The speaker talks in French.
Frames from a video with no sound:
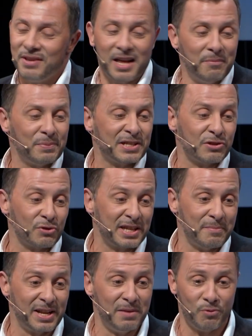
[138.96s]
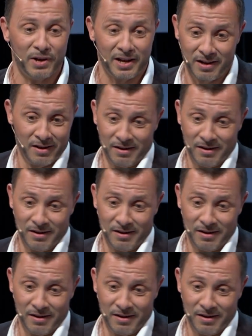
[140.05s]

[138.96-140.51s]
Évidemment, puisqu'ils ont été manipulés.